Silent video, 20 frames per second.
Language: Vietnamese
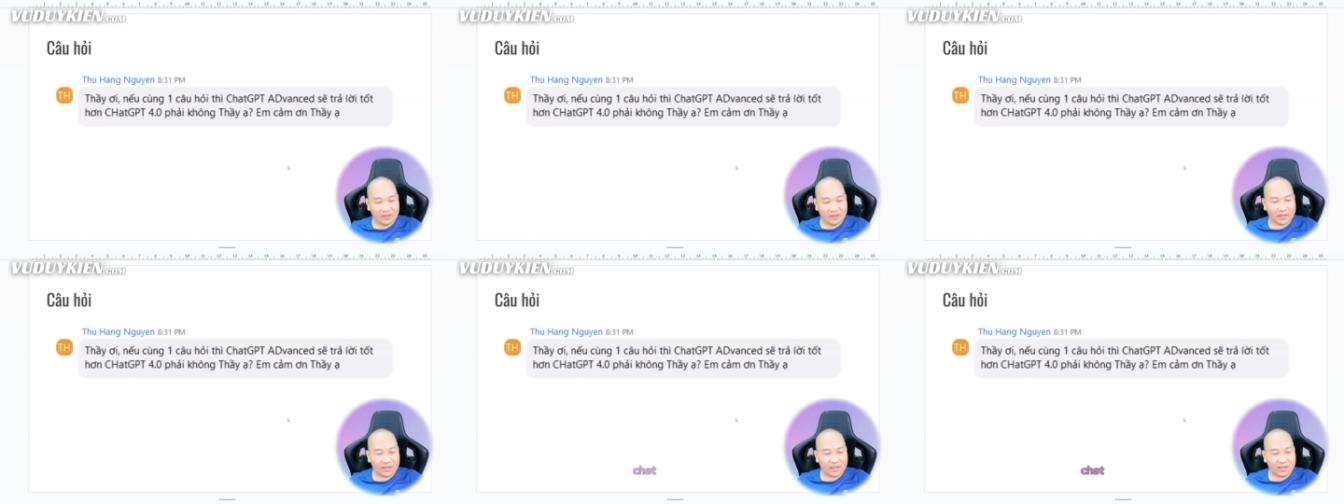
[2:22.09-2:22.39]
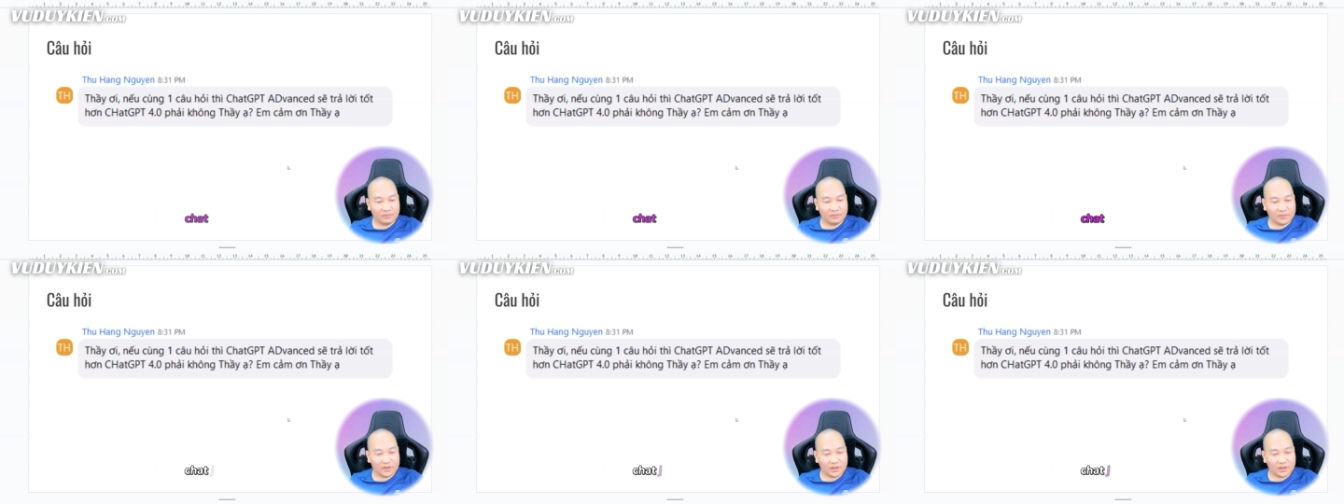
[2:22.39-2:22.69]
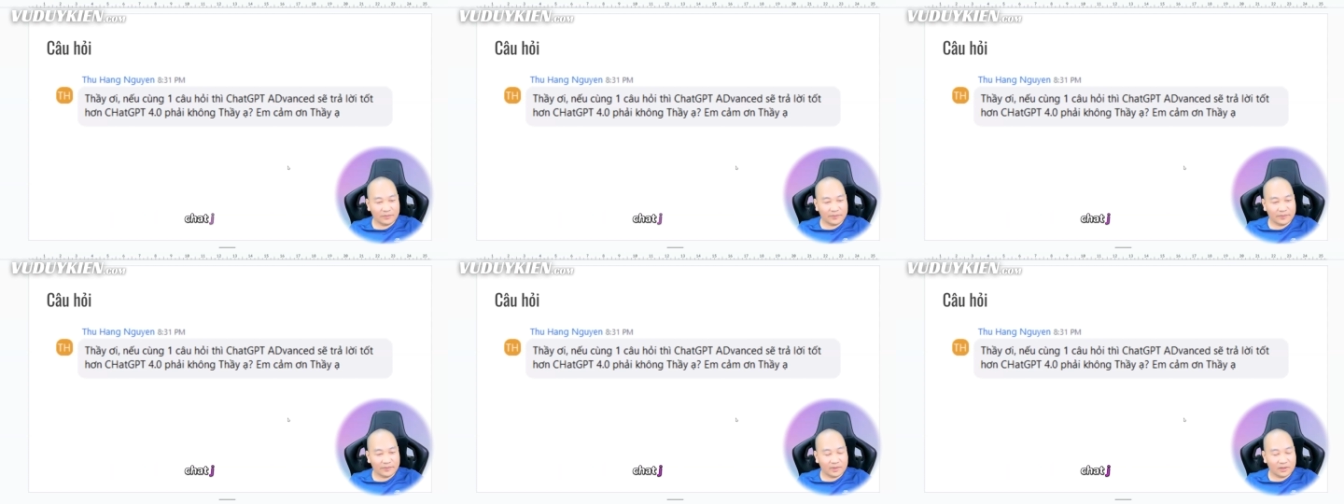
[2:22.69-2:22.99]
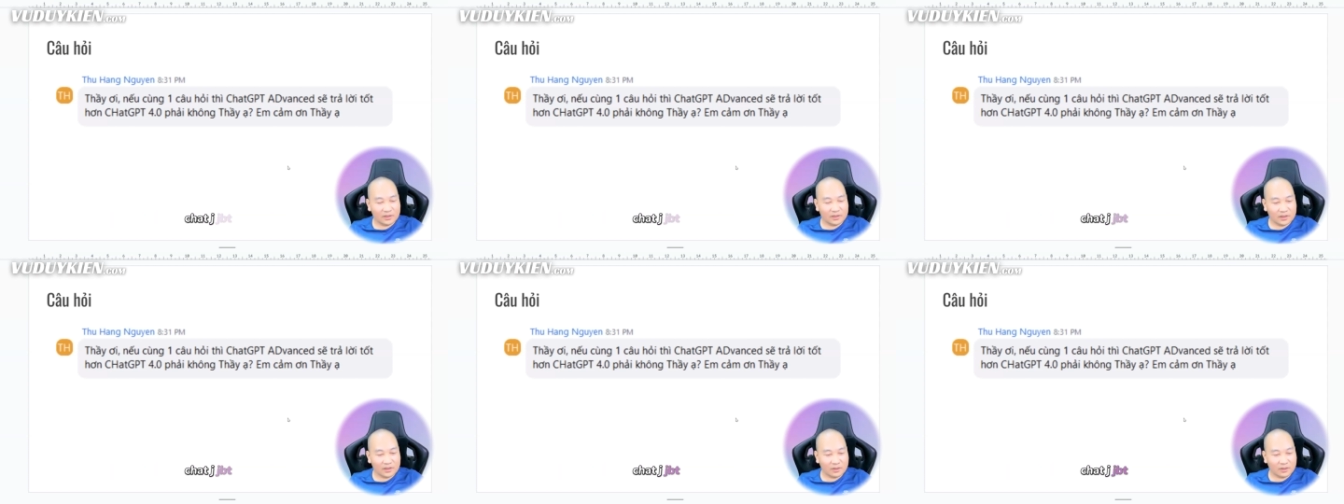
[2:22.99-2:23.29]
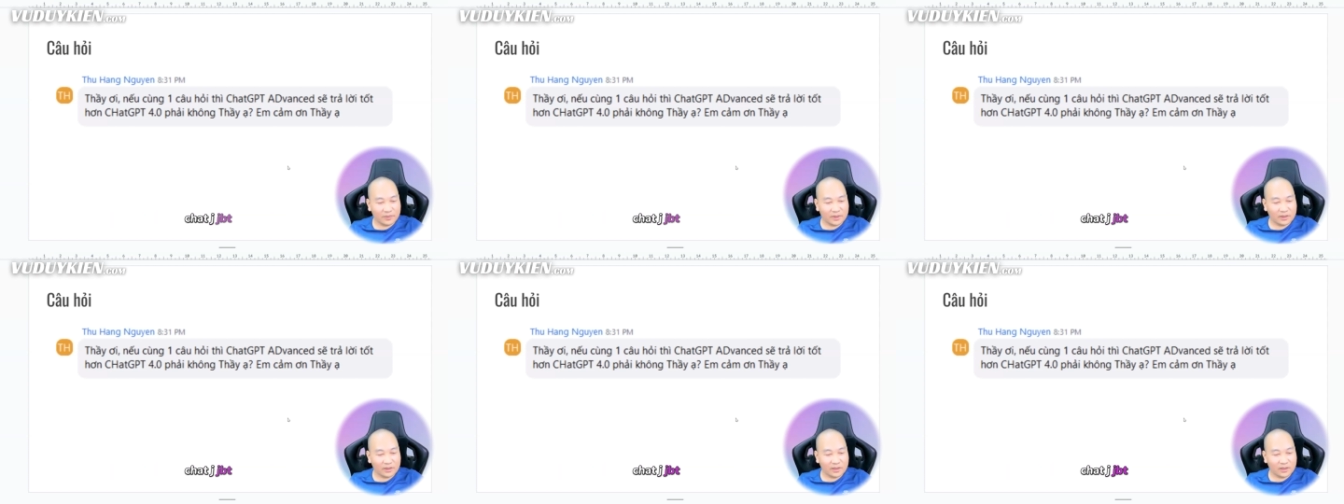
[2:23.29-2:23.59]

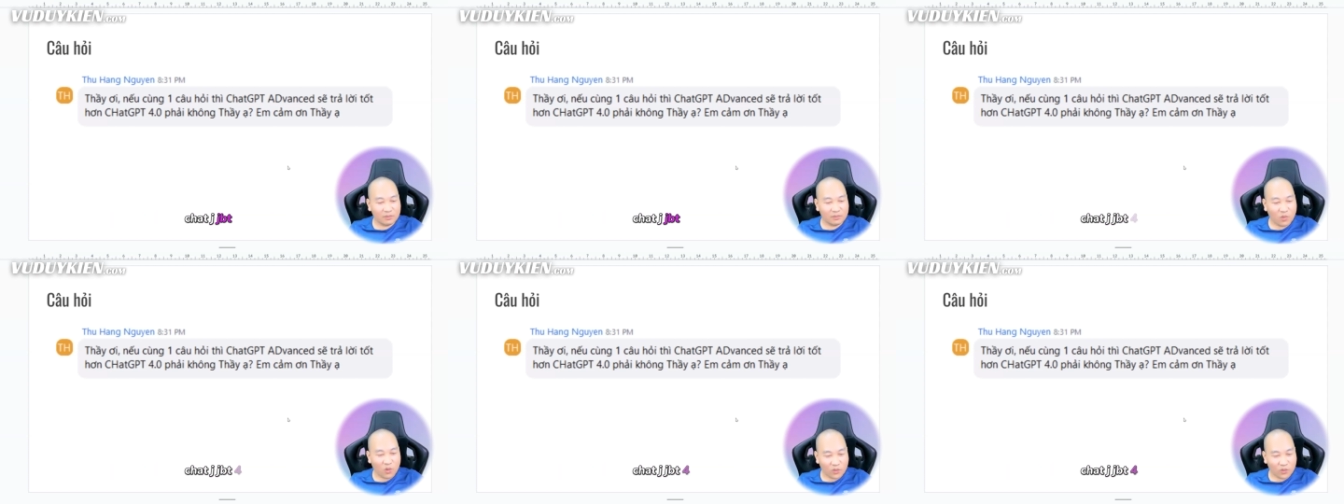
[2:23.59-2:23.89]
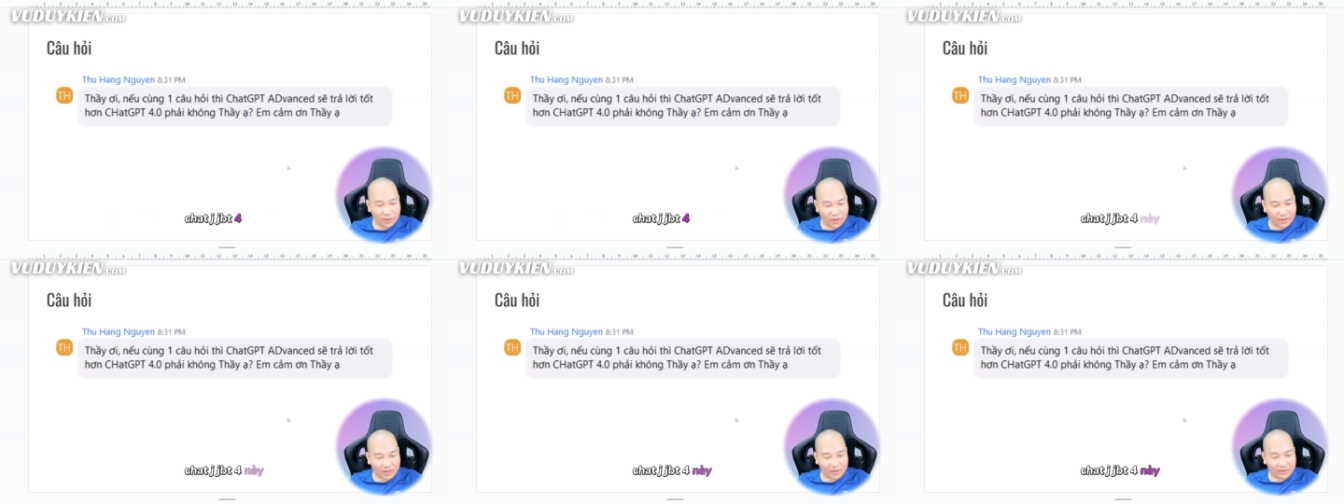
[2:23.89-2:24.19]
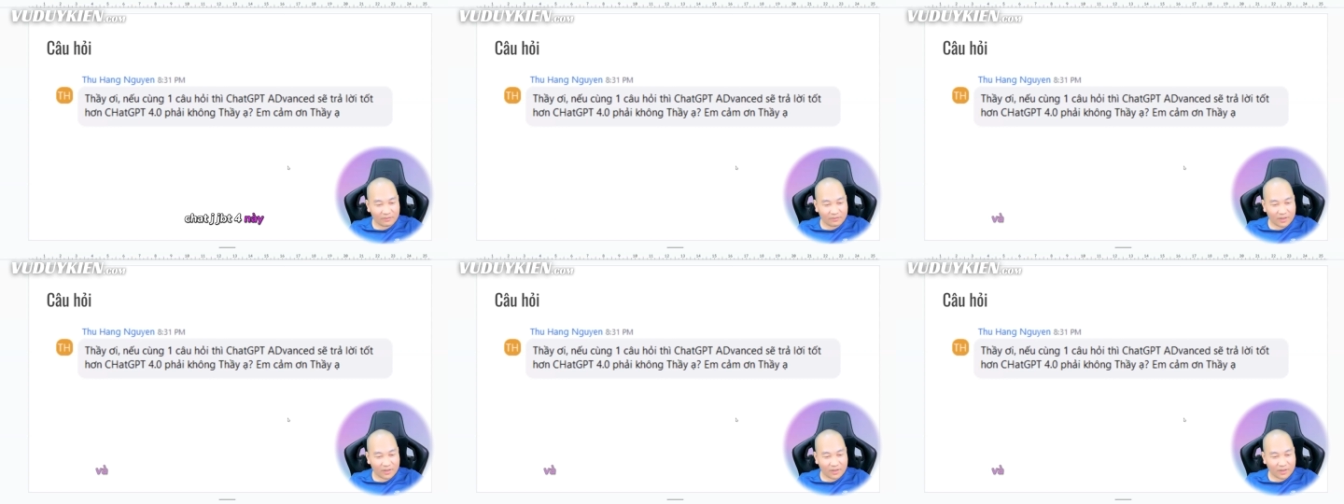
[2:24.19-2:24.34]
ChatGPT 4 này,